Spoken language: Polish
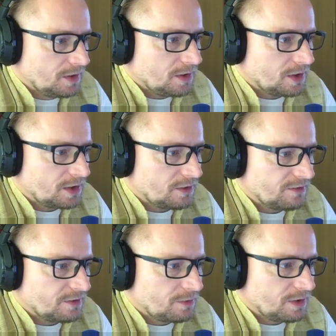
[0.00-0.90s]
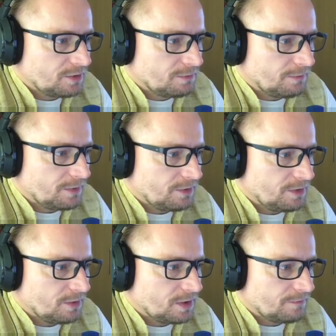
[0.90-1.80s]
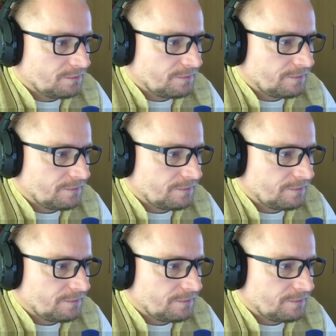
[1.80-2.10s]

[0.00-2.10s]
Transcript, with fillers: Jaki rodzaj błędu popełniłem?